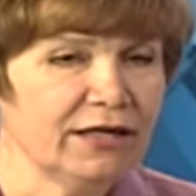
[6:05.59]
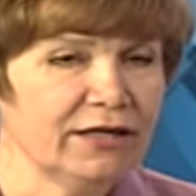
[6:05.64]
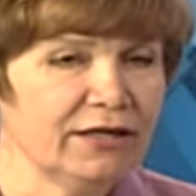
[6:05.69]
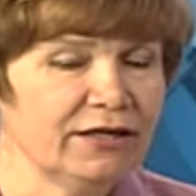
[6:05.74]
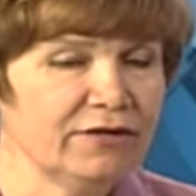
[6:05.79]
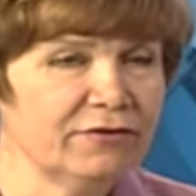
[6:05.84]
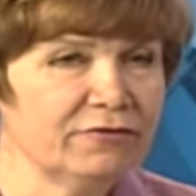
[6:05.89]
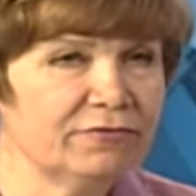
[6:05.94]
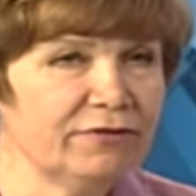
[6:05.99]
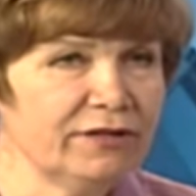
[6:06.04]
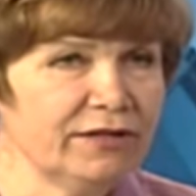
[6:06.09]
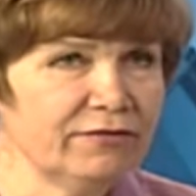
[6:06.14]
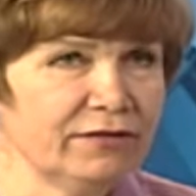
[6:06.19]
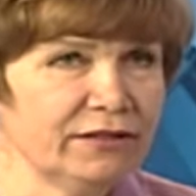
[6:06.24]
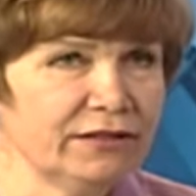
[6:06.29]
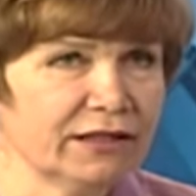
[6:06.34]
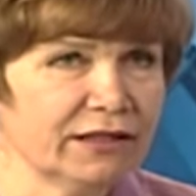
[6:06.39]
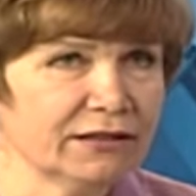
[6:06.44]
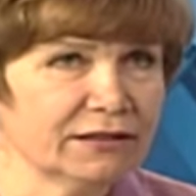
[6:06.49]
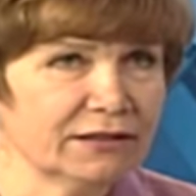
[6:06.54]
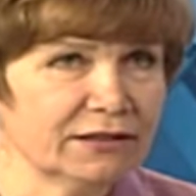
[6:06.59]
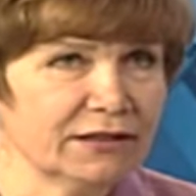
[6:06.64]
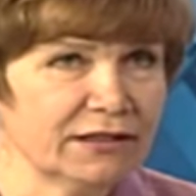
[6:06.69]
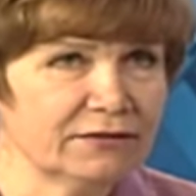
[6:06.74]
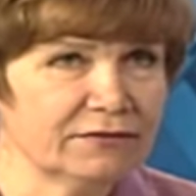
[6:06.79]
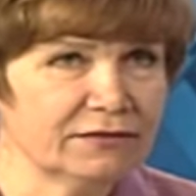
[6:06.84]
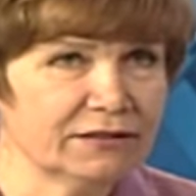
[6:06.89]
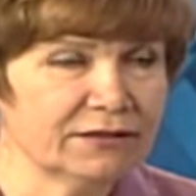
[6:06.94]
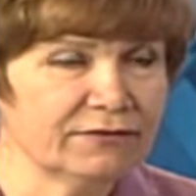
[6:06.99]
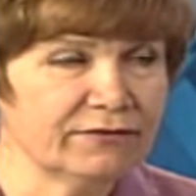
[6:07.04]
И выявить так
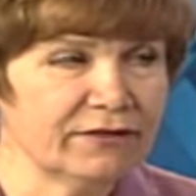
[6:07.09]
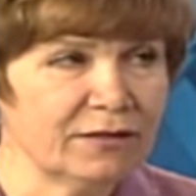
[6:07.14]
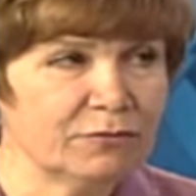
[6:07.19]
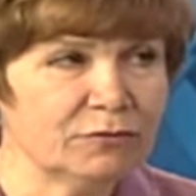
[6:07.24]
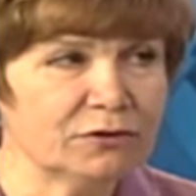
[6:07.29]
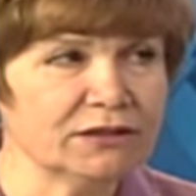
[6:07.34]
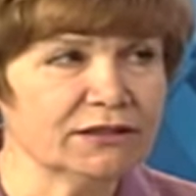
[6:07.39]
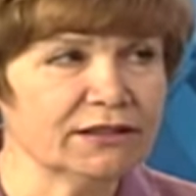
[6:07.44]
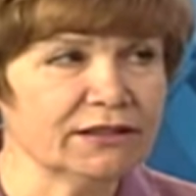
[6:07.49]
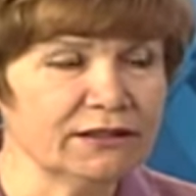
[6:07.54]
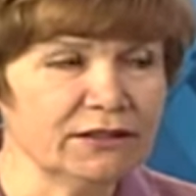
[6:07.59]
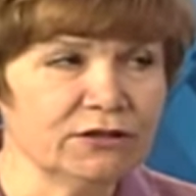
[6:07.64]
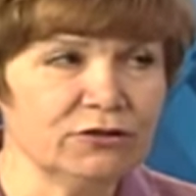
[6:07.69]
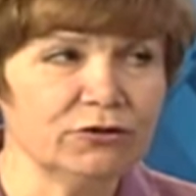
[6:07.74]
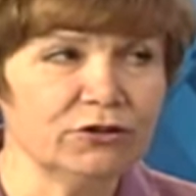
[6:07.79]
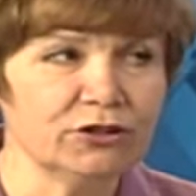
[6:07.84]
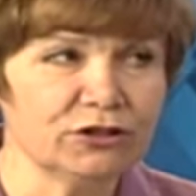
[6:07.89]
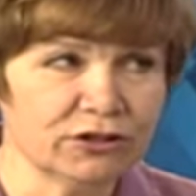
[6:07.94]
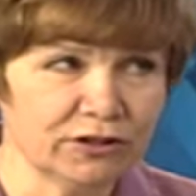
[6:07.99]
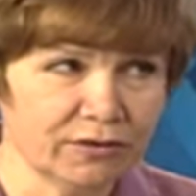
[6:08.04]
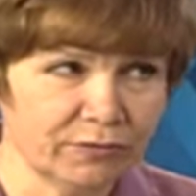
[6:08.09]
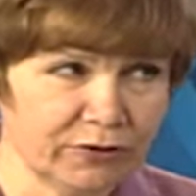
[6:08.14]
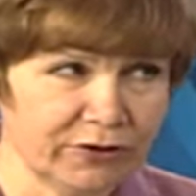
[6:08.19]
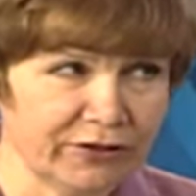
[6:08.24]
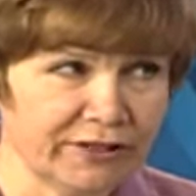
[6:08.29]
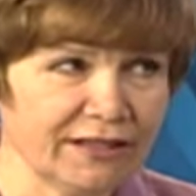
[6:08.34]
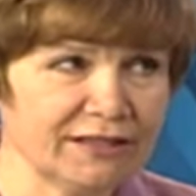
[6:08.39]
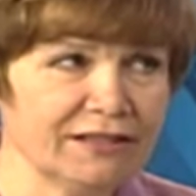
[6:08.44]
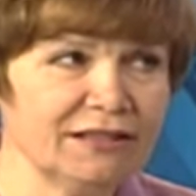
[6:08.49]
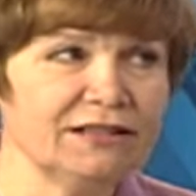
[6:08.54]
называемую скрытую
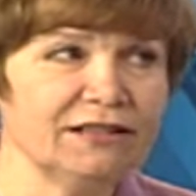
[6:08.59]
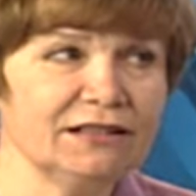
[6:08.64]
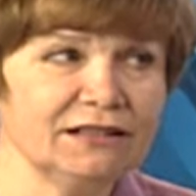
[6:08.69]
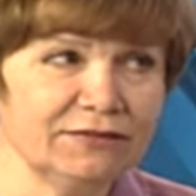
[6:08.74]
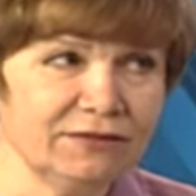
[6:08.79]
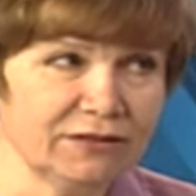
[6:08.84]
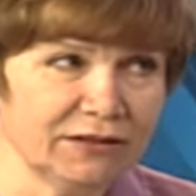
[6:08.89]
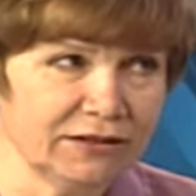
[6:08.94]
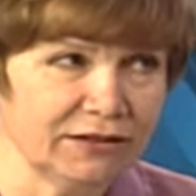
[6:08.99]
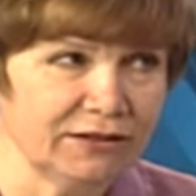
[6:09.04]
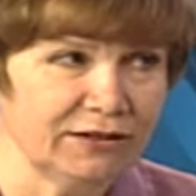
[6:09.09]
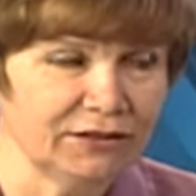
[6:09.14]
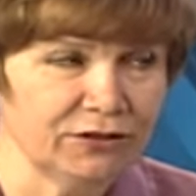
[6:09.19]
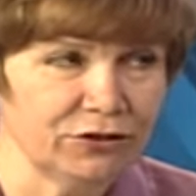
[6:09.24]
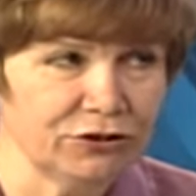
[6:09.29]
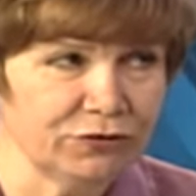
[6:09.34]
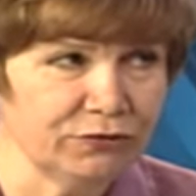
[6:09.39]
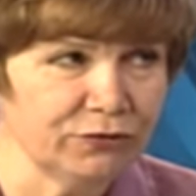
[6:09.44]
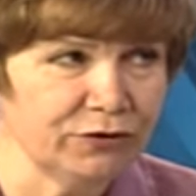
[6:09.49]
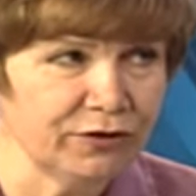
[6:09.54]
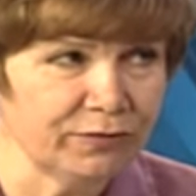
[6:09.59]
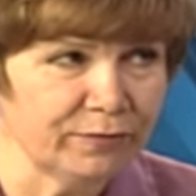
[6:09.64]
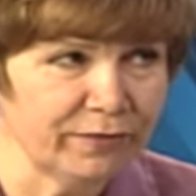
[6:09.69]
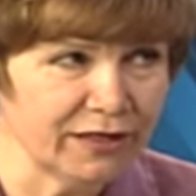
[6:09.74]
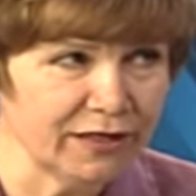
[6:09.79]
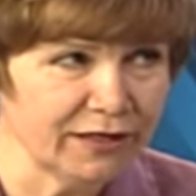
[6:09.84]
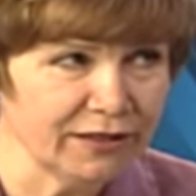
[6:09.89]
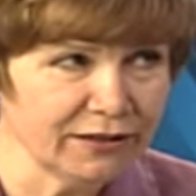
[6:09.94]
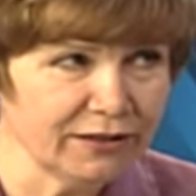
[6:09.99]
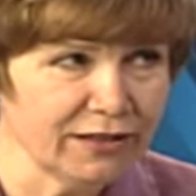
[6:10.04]
ишемию, когда действительно ничего не
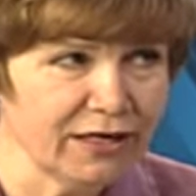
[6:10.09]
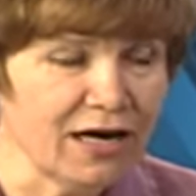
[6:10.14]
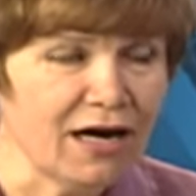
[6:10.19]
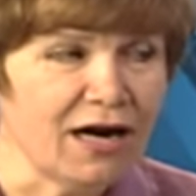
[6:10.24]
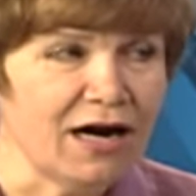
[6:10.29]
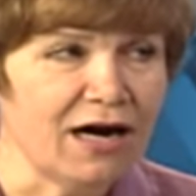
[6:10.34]
болит,